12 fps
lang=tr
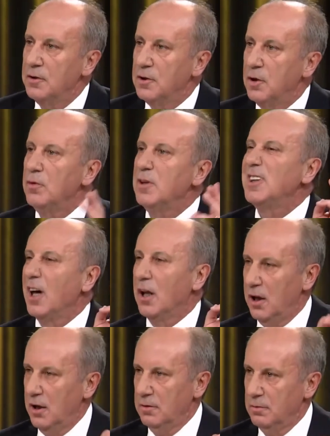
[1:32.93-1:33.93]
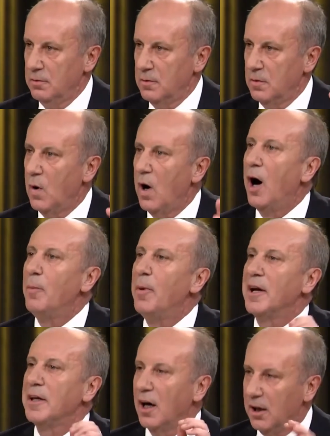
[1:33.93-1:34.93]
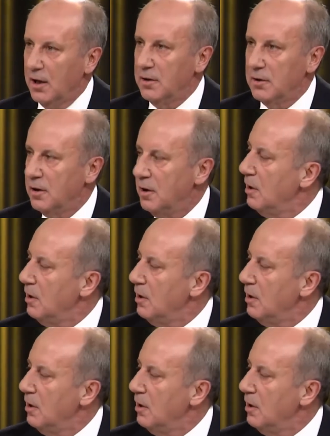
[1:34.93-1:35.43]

Tweet yalan, Öyleymiş. haber yalan